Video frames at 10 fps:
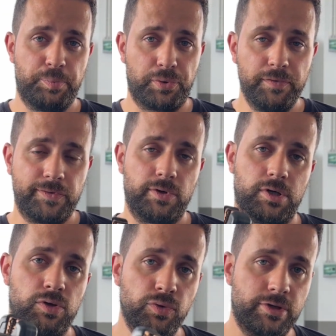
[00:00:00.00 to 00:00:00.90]
Prüft
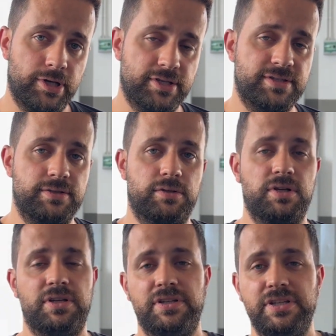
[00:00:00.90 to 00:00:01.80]
eure Glühkerzen
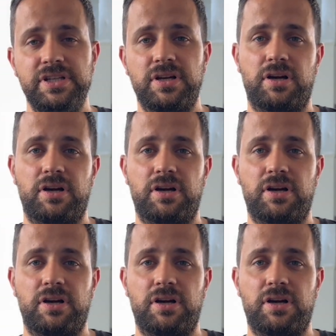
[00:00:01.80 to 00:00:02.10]
nie